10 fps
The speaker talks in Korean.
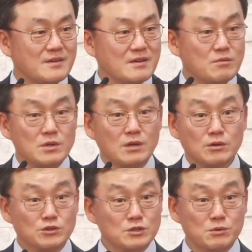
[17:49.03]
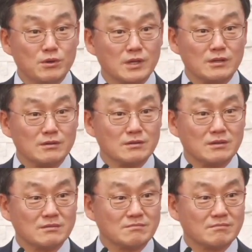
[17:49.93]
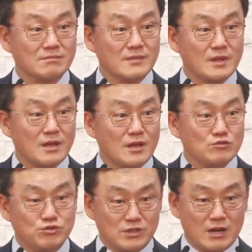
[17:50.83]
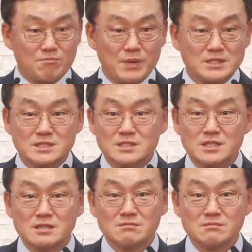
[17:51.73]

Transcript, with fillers: 왜냐 열심히 교회 다녔거든. 주일 안 빠지지,